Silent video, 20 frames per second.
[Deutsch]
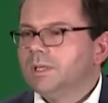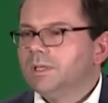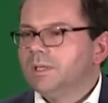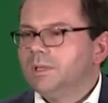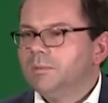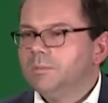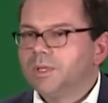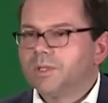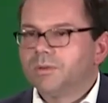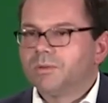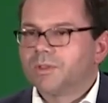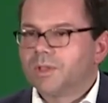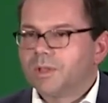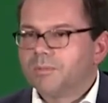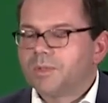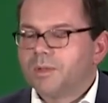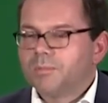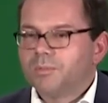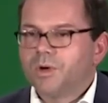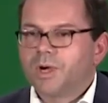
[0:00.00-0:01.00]
die mit
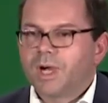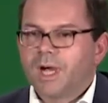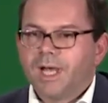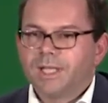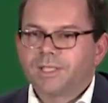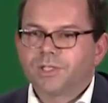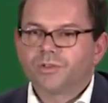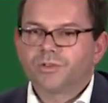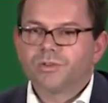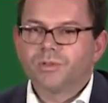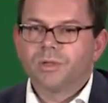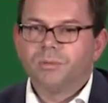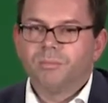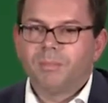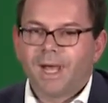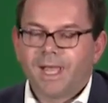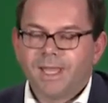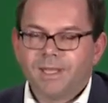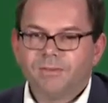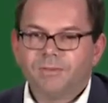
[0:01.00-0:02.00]
unserem demokratischen
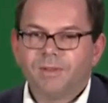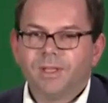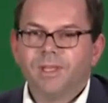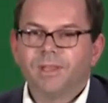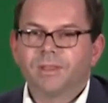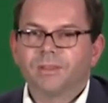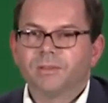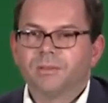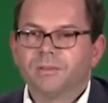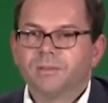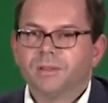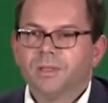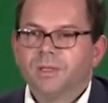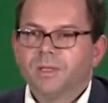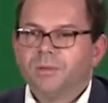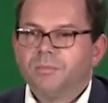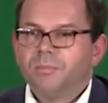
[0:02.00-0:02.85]
Gemeinwesen,